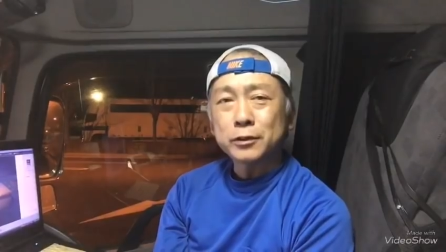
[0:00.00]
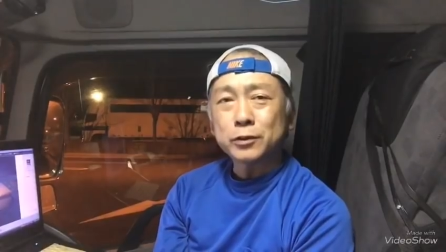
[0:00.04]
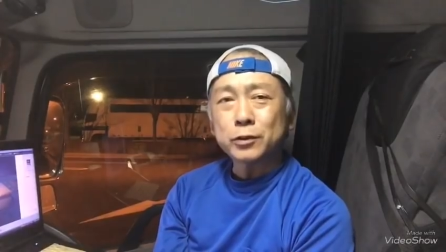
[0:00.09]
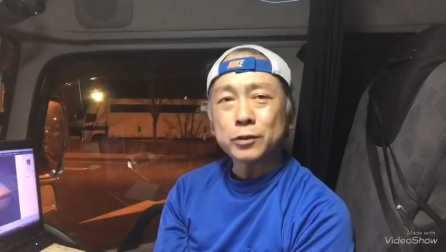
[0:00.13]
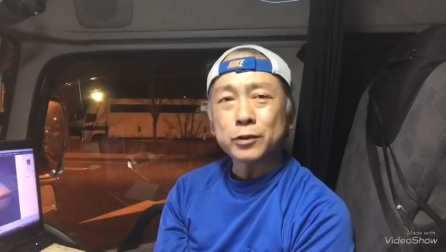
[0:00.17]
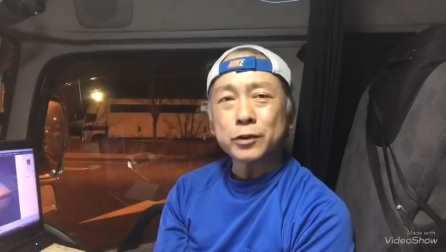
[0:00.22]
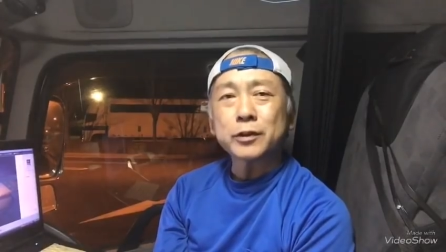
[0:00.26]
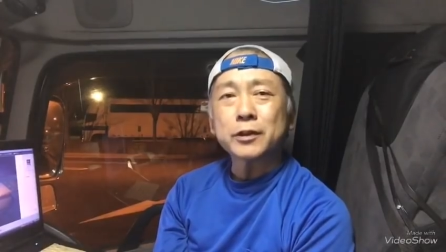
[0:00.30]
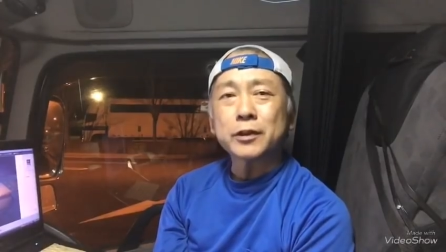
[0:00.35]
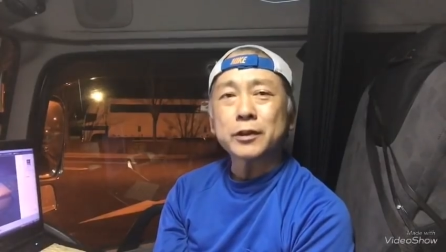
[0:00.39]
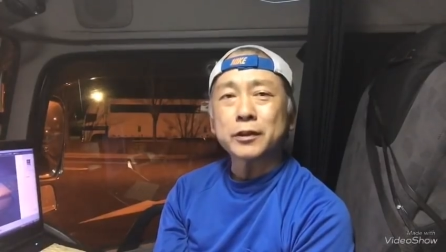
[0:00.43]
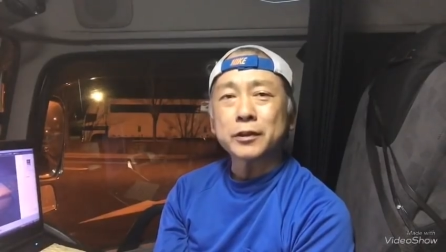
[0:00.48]

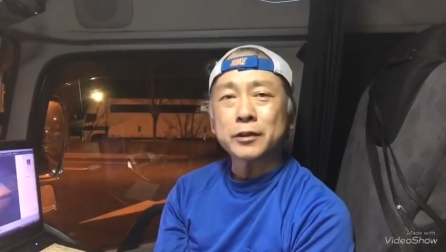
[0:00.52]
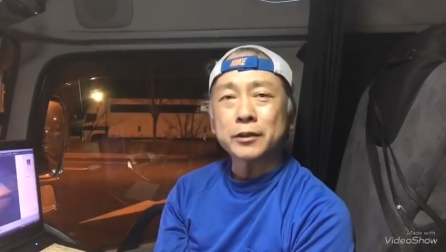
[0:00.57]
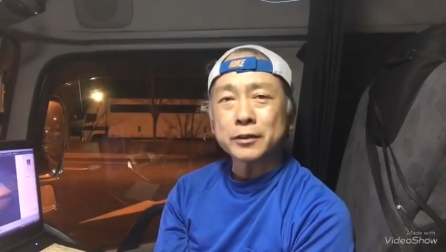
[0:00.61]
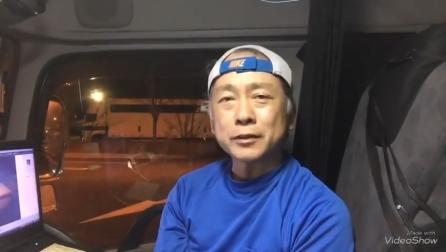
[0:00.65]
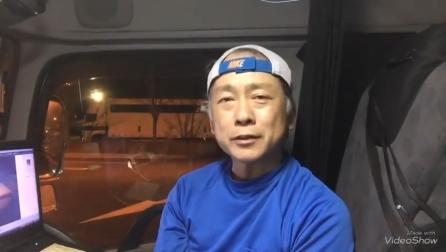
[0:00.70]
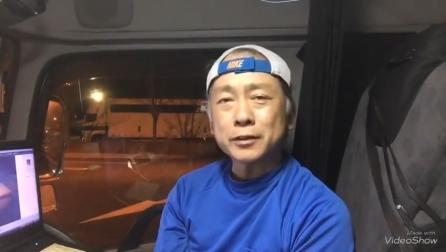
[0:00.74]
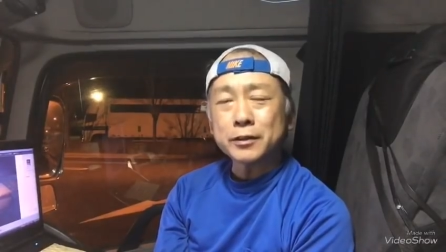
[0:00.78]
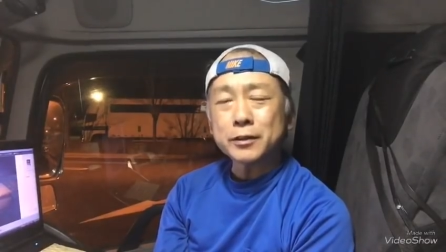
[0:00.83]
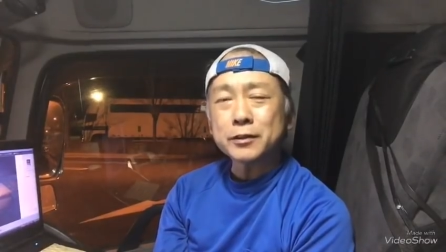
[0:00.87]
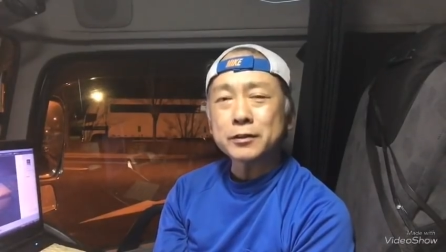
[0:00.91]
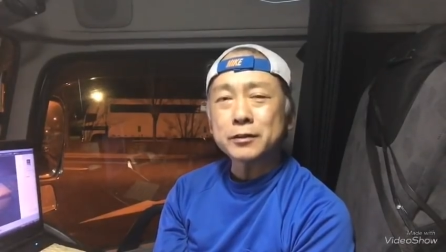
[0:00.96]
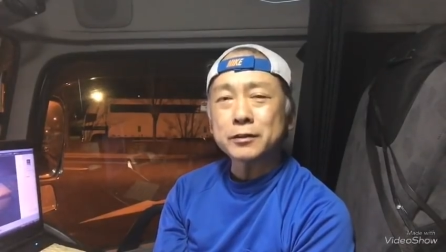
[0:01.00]
取れないか
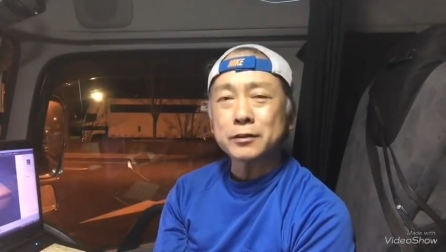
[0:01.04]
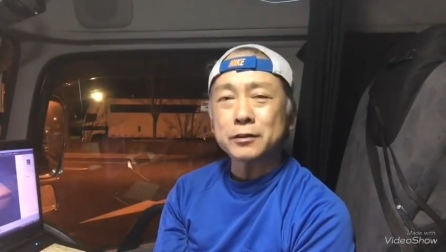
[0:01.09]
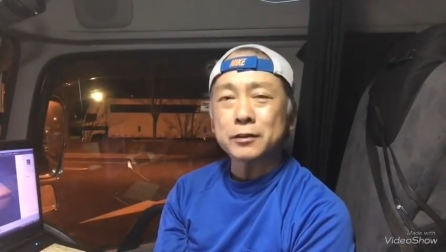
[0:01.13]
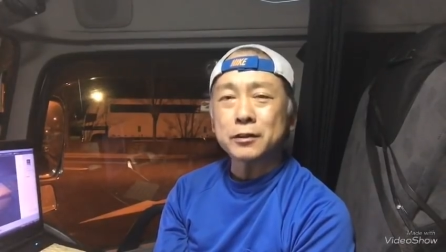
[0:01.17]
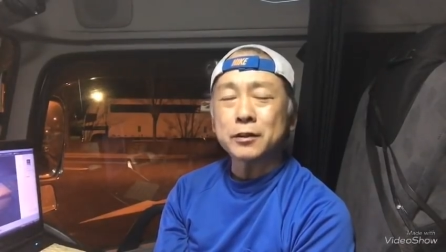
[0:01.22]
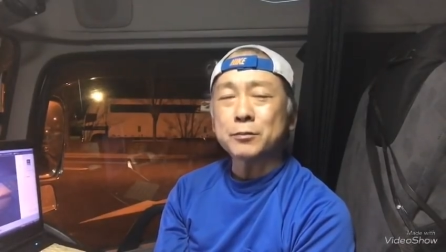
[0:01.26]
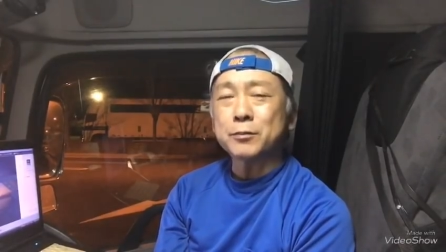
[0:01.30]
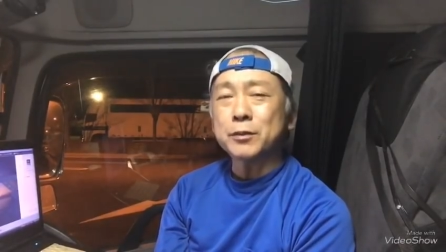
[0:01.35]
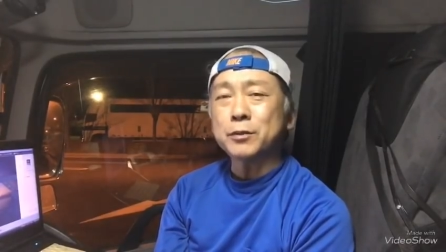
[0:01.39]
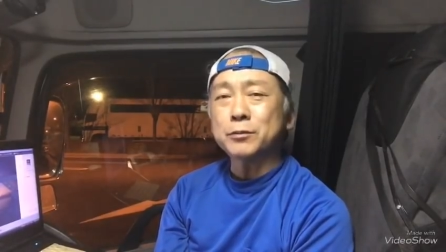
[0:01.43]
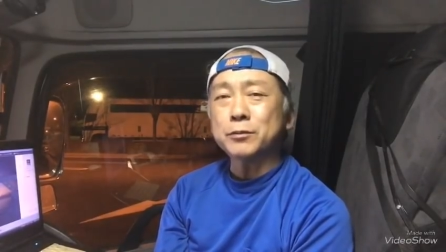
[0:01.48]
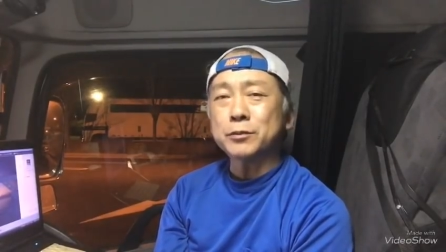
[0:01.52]
なっ
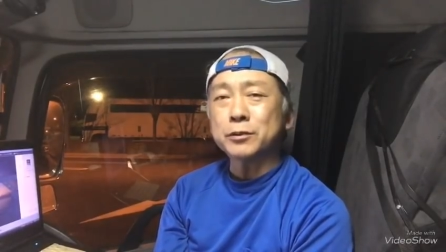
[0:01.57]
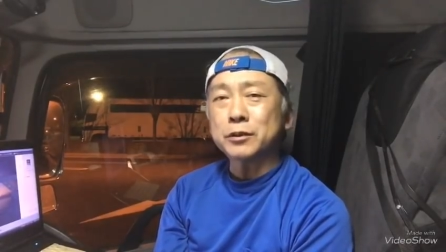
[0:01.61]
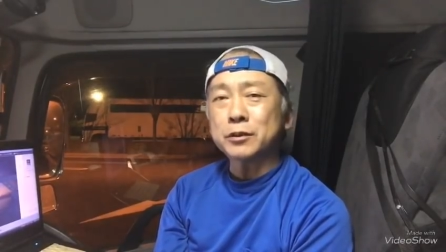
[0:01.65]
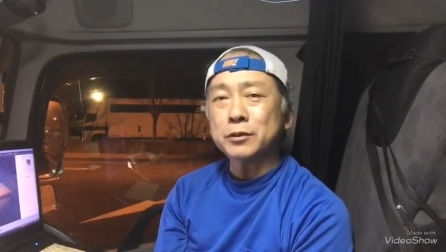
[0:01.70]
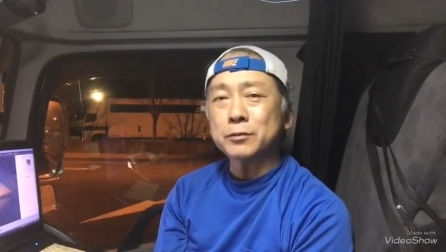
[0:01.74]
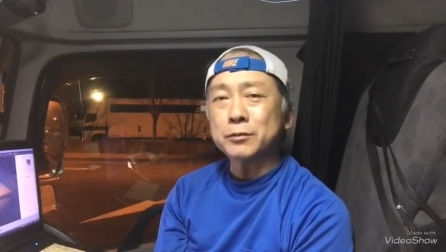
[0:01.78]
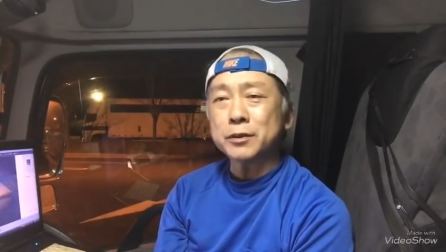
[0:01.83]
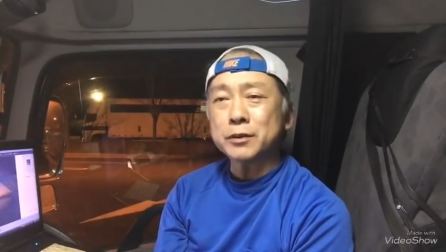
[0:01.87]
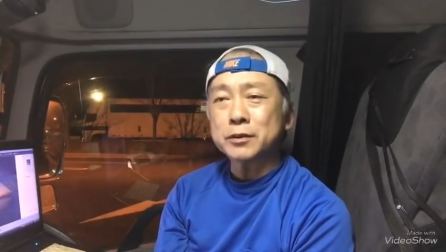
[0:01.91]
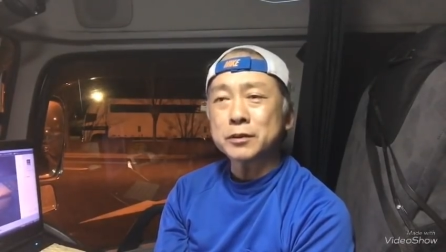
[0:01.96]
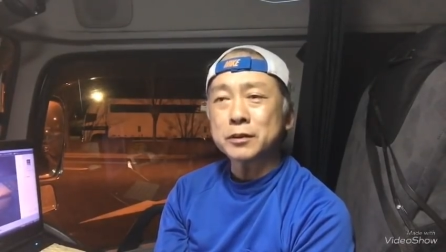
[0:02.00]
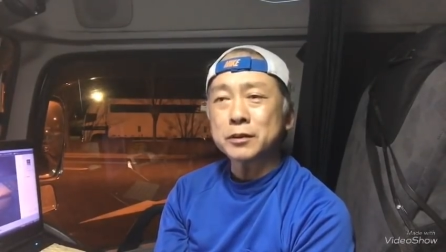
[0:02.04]
て今思っ
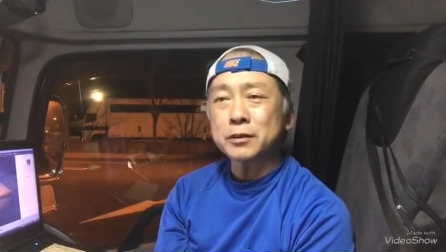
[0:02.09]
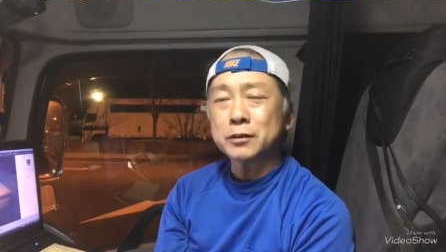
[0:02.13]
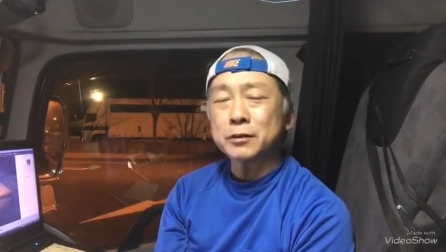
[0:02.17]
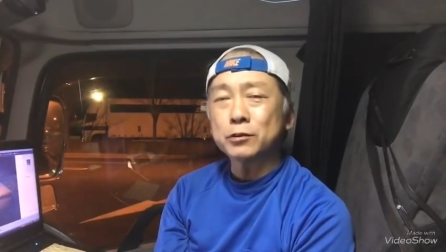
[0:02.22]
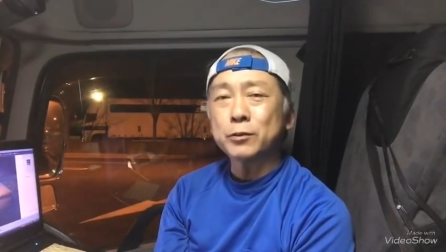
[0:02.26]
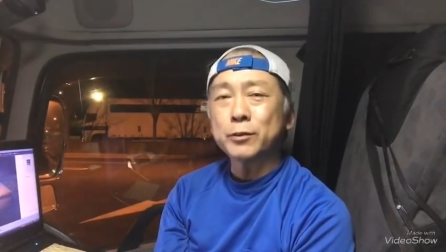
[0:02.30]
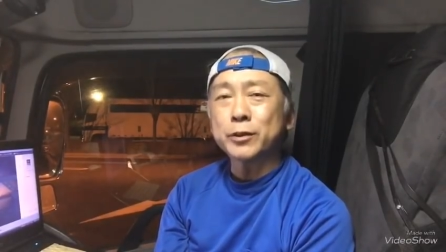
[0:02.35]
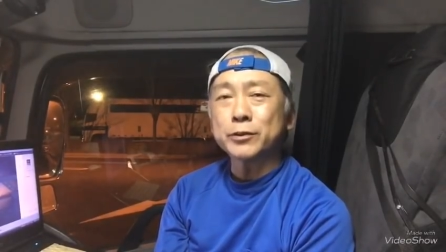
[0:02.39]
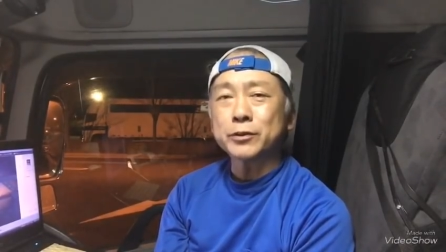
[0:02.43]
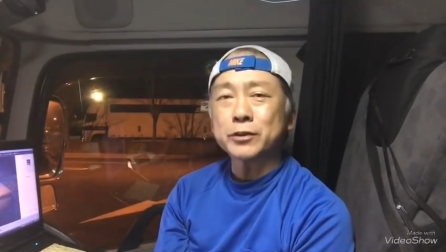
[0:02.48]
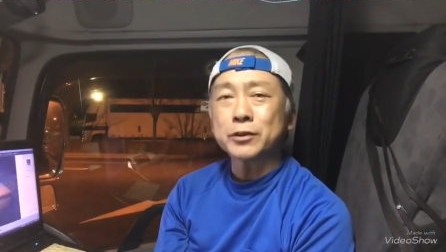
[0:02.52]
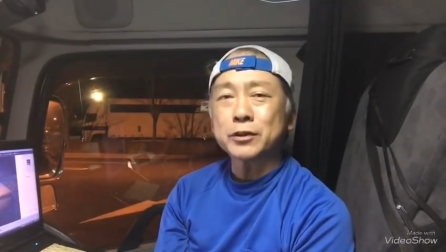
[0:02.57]
てます。
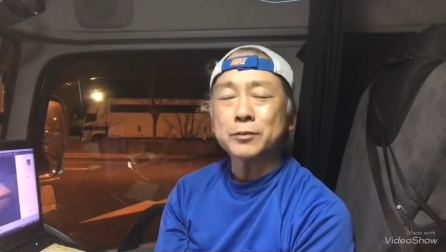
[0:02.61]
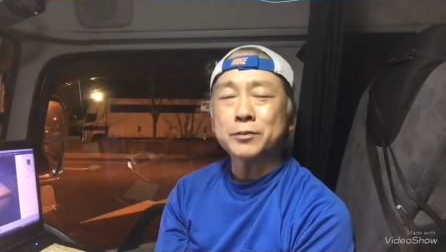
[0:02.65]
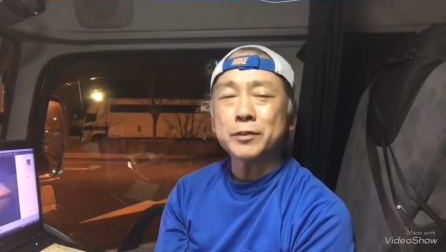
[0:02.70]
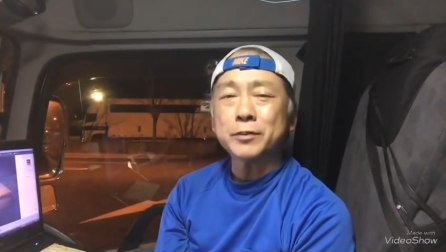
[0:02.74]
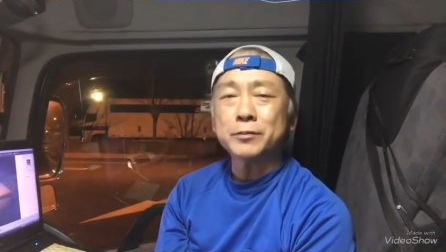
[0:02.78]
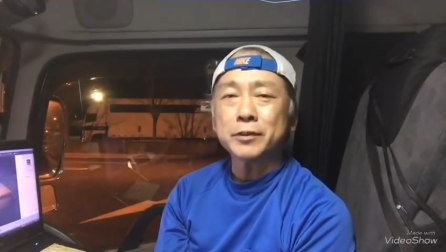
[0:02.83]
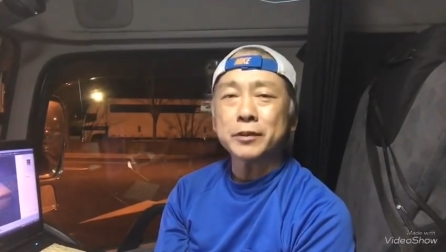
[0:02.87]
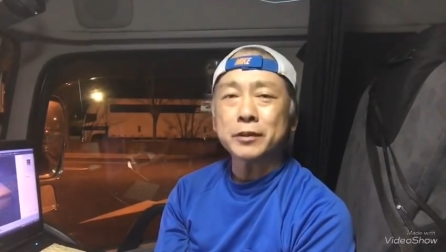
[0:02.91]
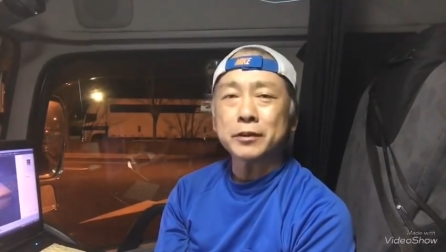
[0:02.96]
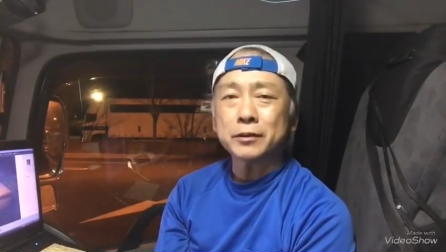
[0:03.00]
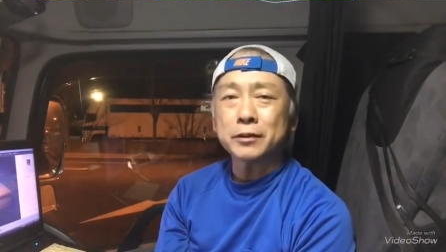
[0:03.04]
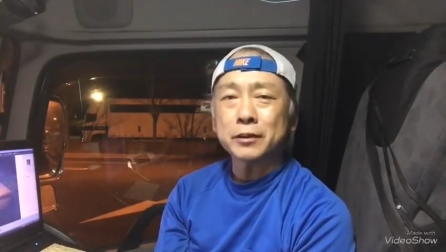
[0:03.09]
ロバート・キャパ
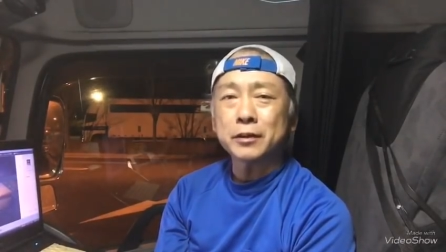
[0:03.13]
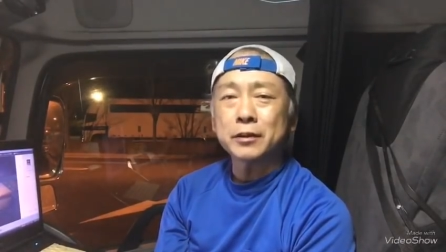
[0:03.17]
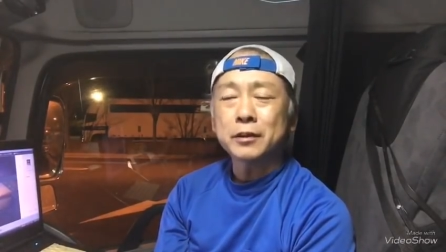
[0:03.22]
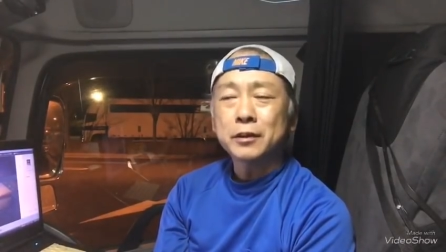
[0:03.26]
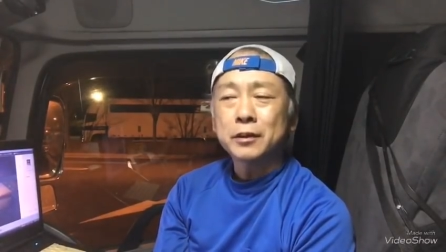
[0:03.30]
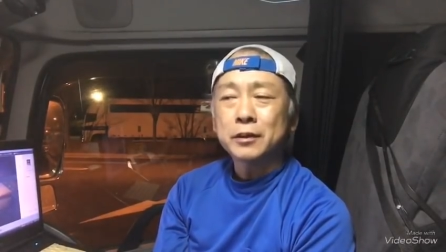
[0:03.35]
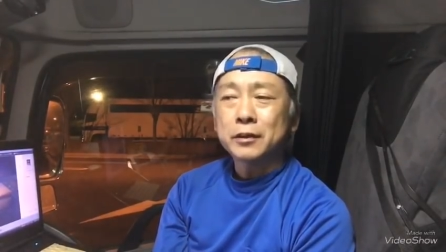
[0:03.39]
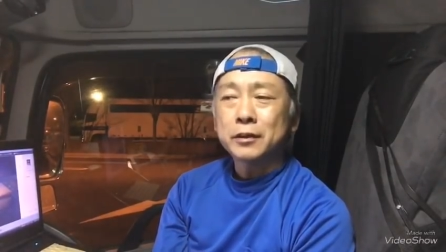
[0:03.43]
みたいにね。